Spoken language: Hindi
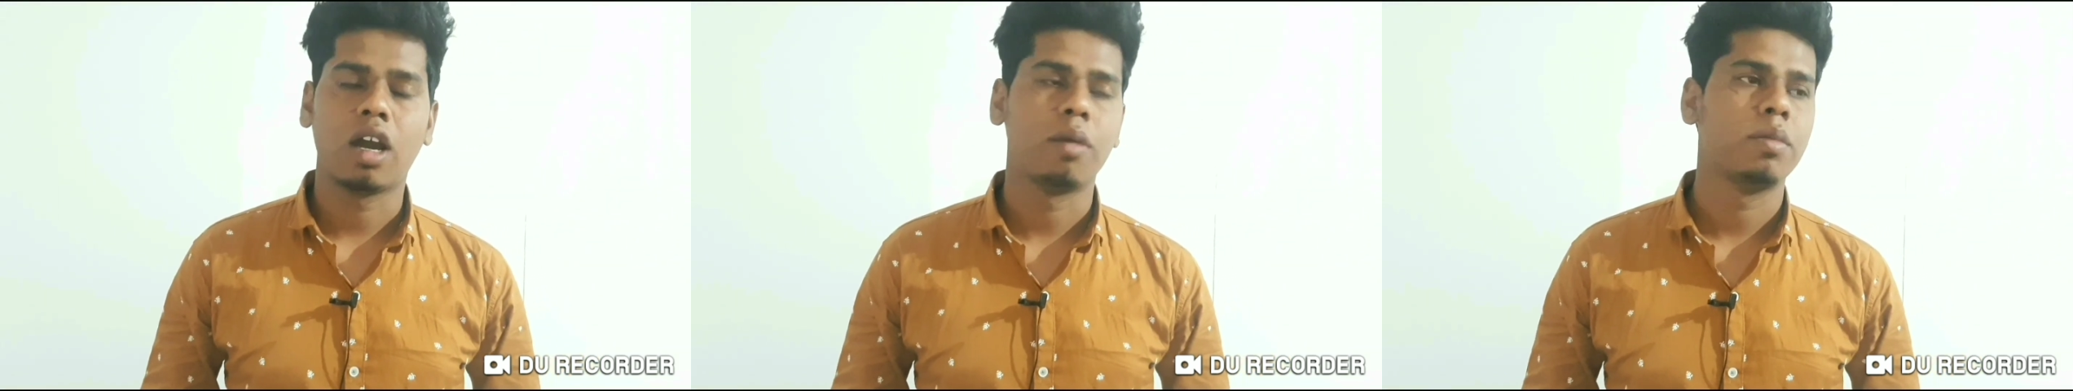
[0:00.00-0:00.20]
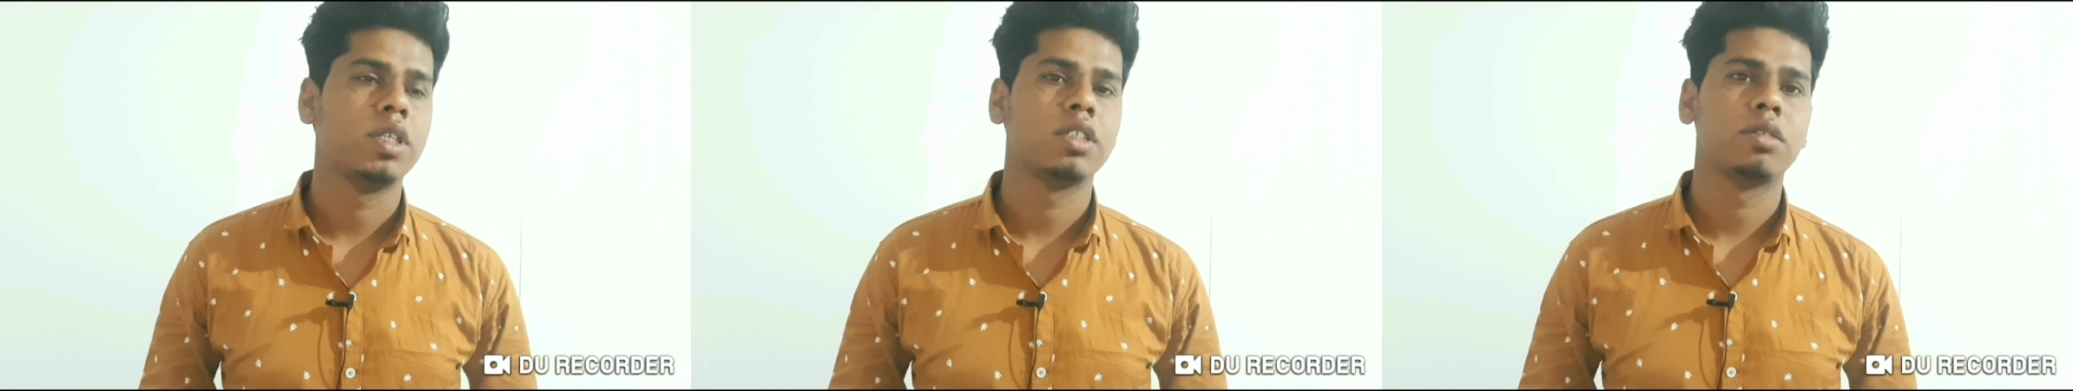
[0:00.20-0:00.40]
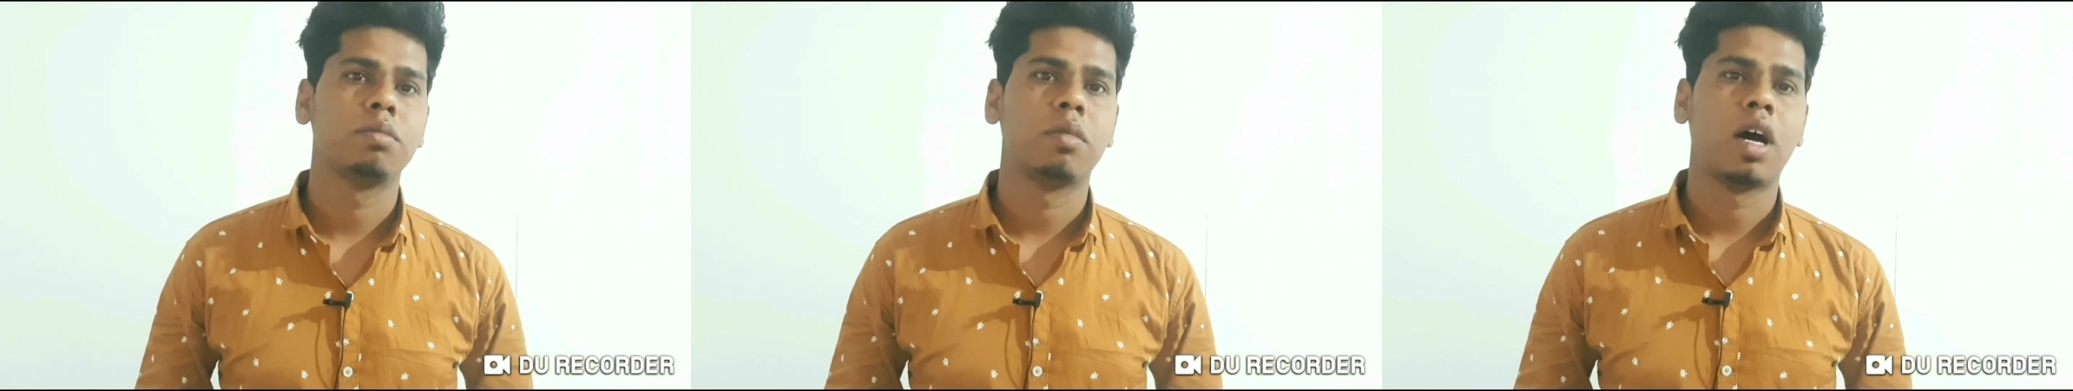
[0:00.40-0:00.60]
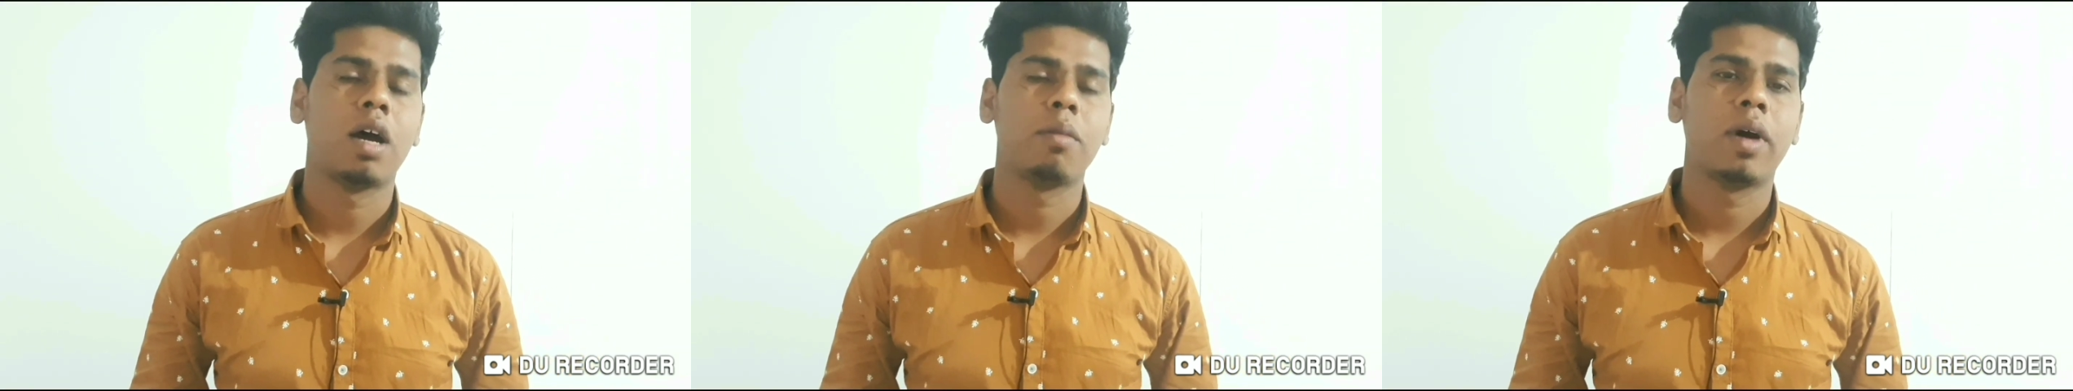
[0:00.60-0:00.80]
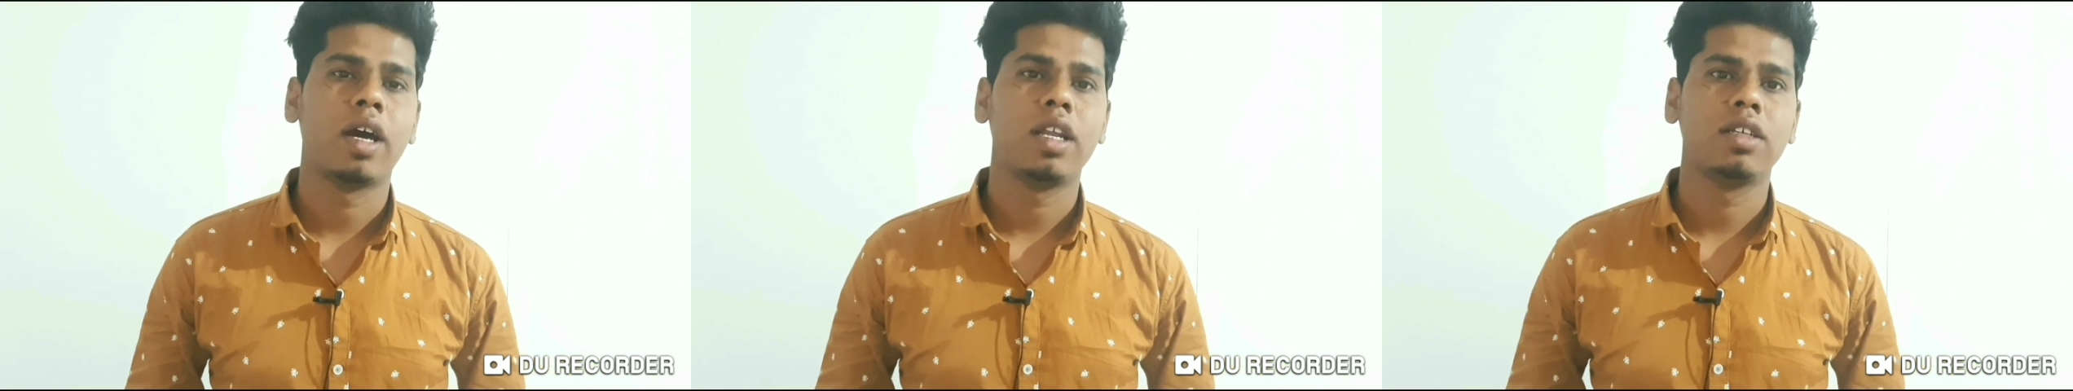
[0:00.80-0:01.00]
हम इस
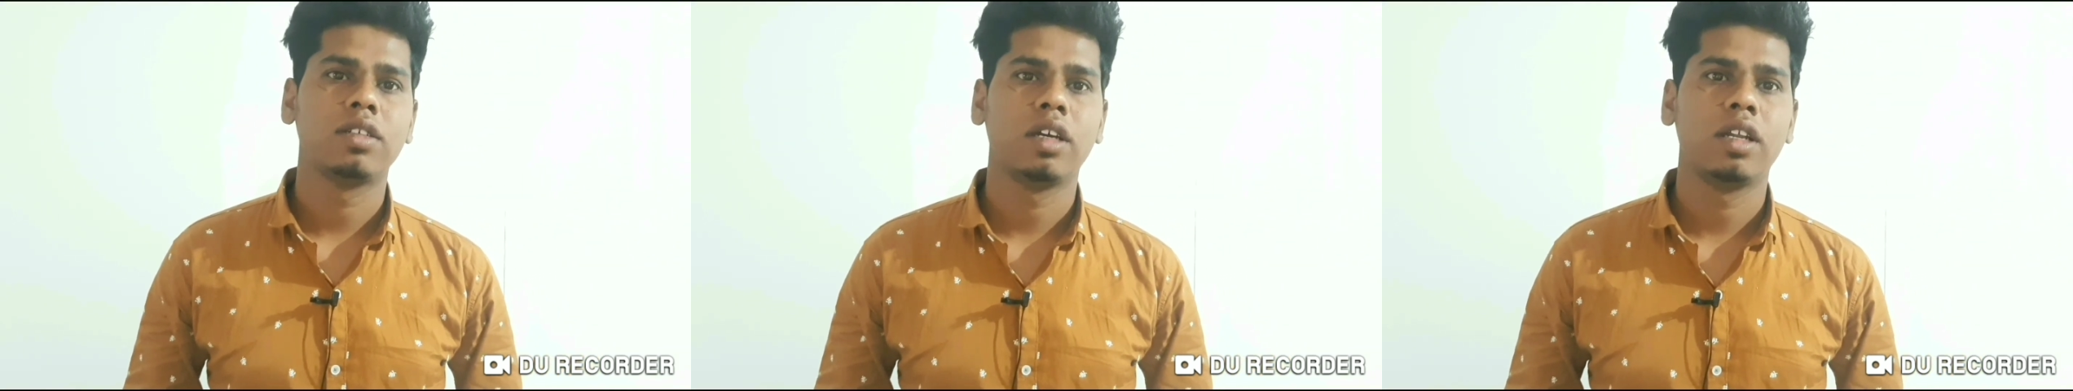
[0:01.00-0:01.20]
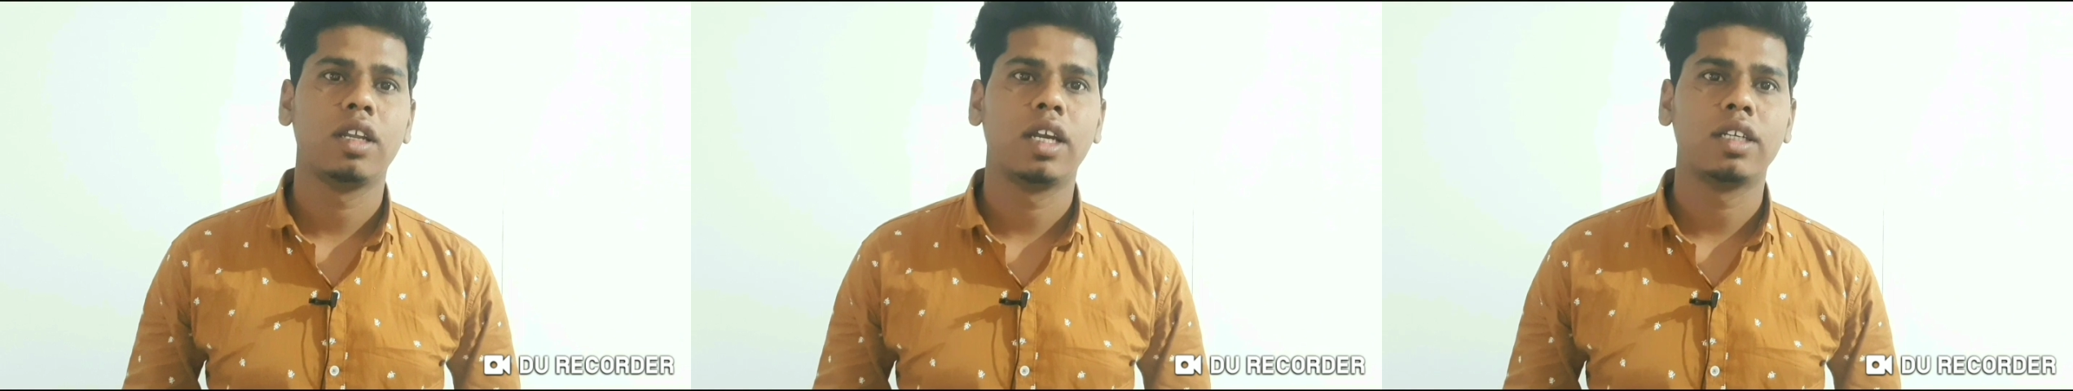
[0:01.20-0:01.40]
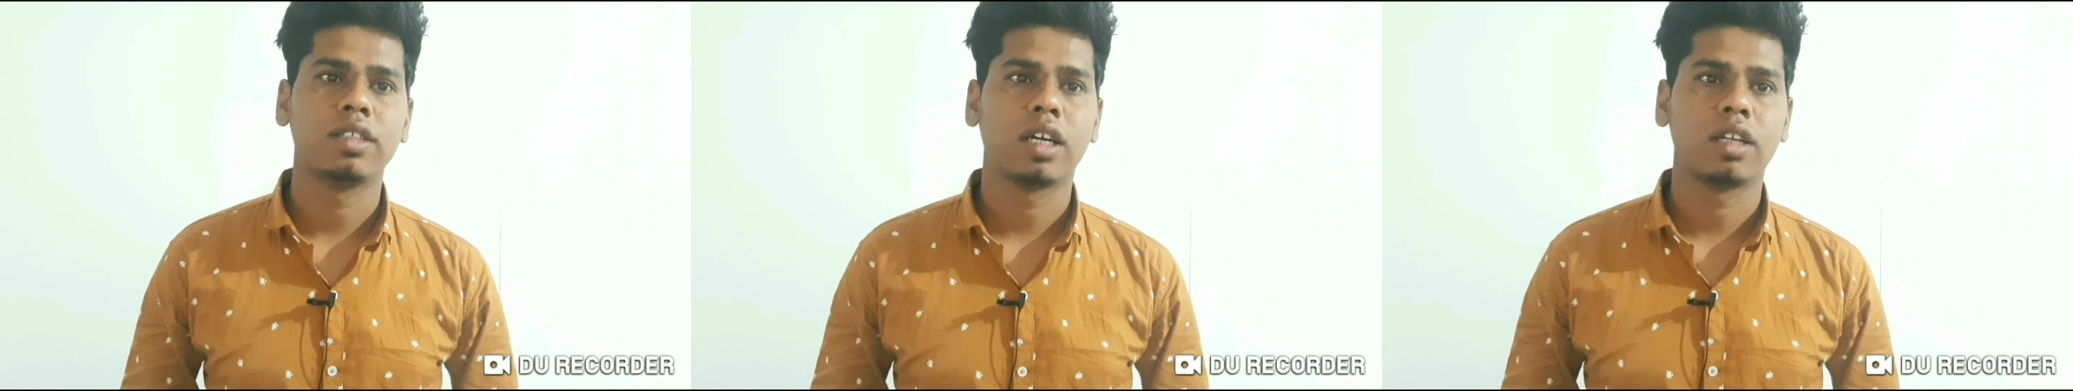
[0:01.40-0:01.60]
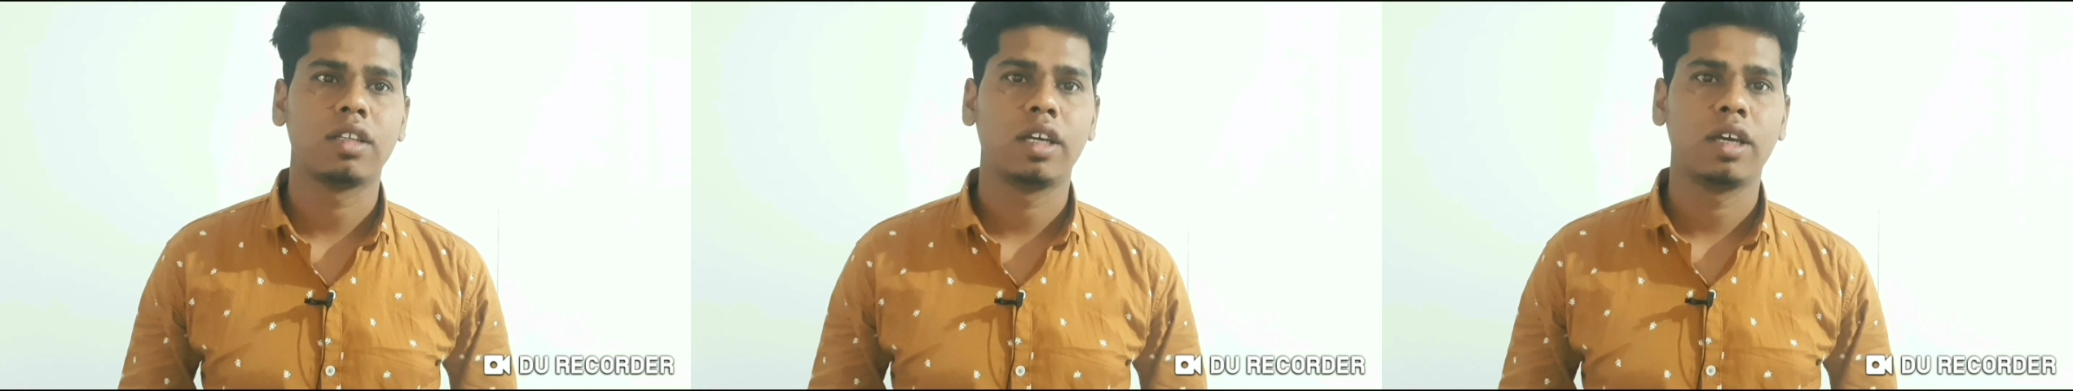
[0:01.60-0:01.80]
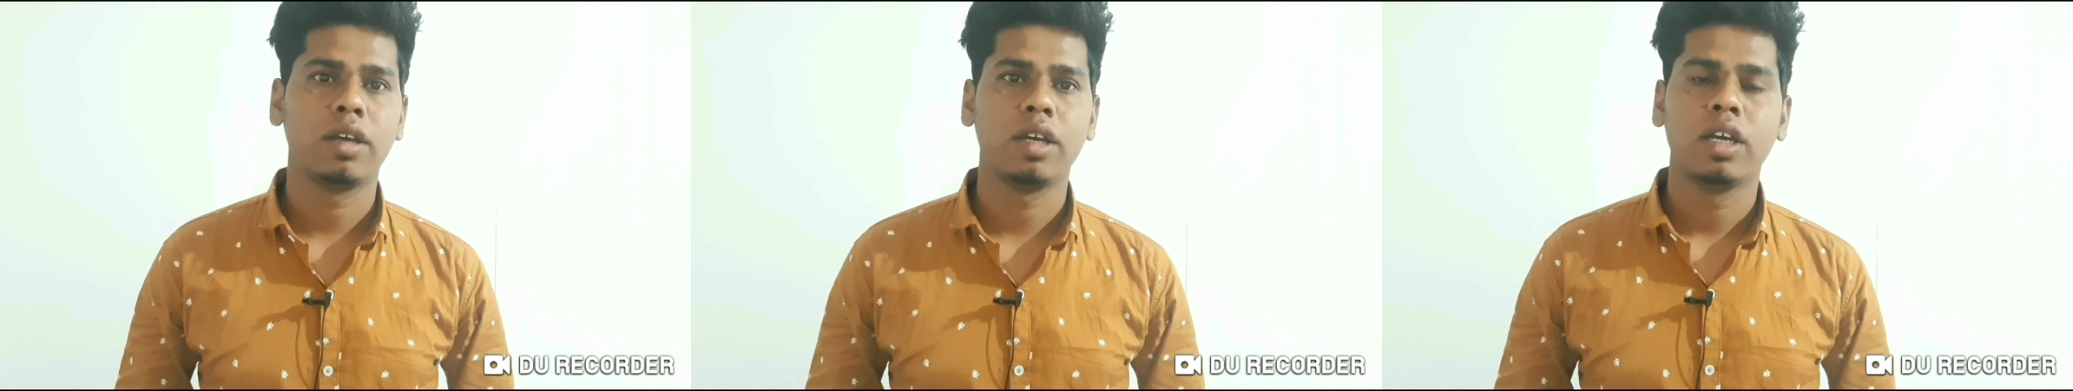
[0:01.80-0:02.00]
महामारी से लड़
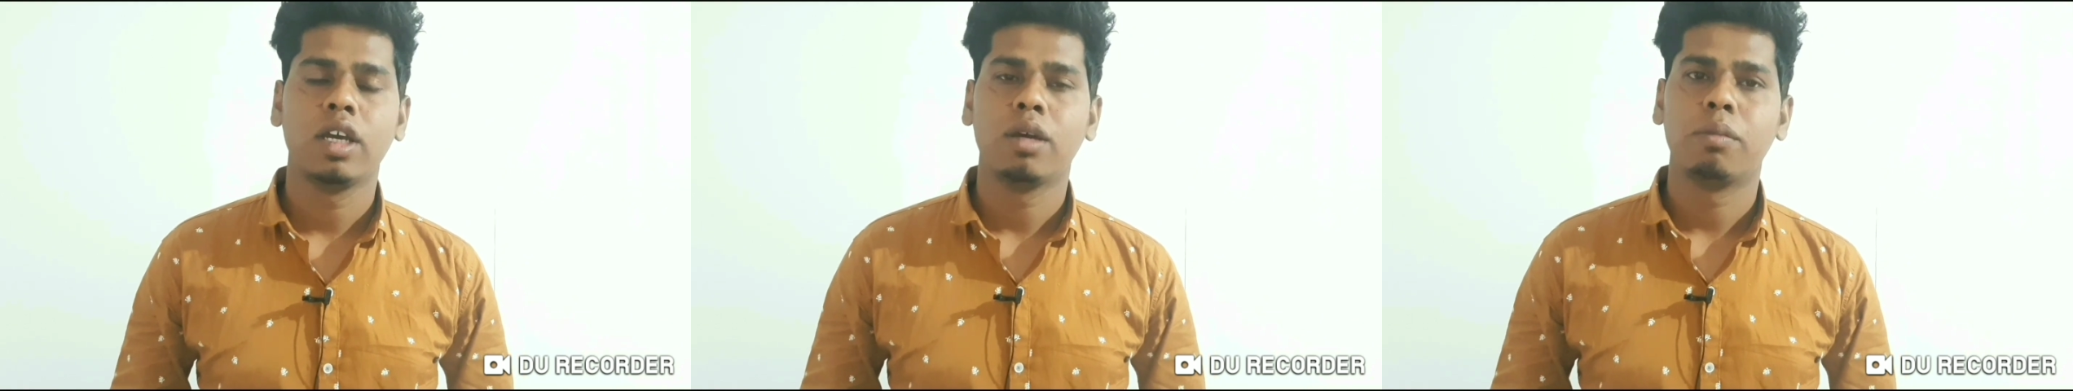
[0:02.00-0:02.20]
सकते हैं